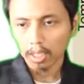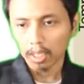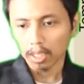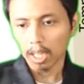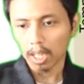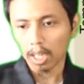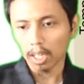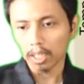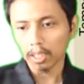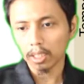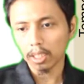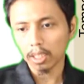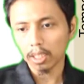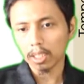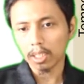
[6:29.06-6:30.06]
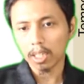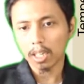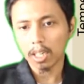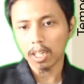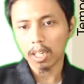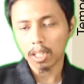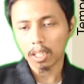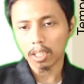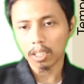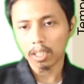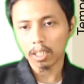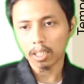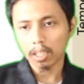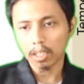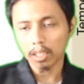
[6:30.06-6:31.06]
nah ini adalah
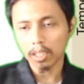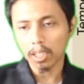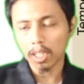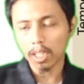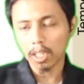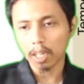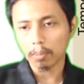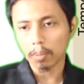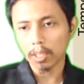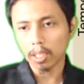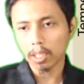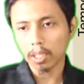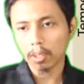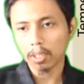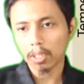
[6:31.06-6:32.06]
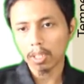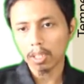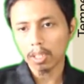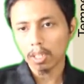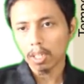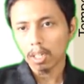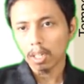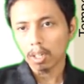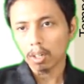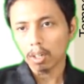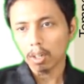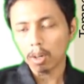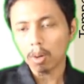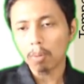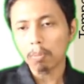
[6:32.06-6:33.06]
uh, ini ya apa namanya
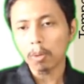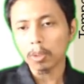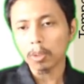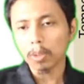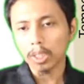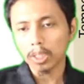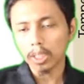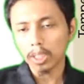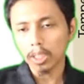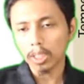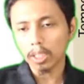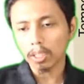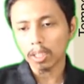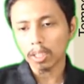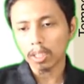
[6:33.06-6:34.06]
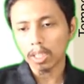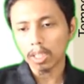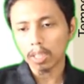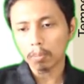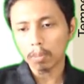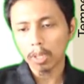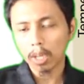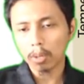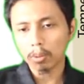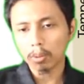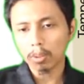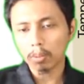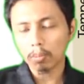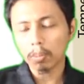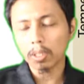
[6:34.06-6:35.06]
uh, komposisi dan
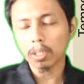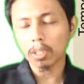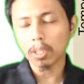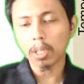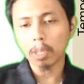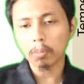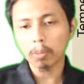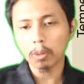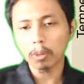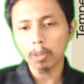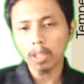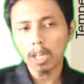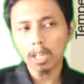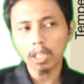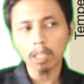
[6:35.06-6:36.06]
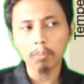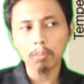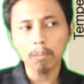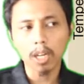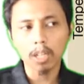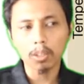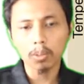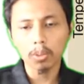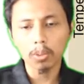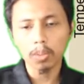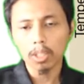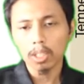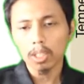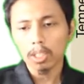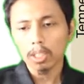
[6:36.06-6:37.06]
mengikut me, meliputi dari temperatur
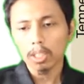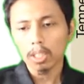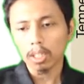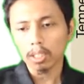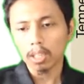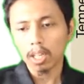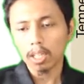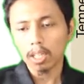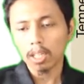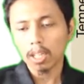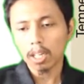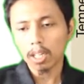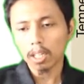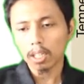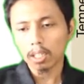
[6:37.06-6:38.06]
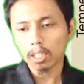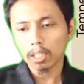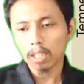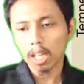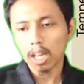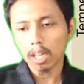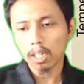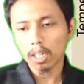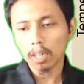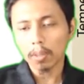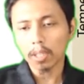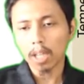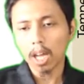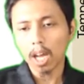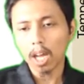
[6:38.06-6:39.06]
serta dari dari
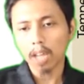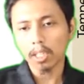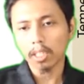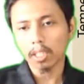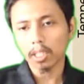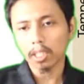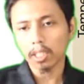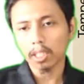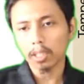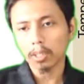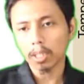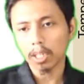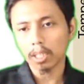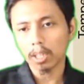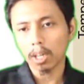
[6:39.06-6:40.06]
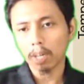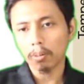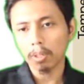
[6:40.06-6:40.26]
matahari. Kita bisa ketahui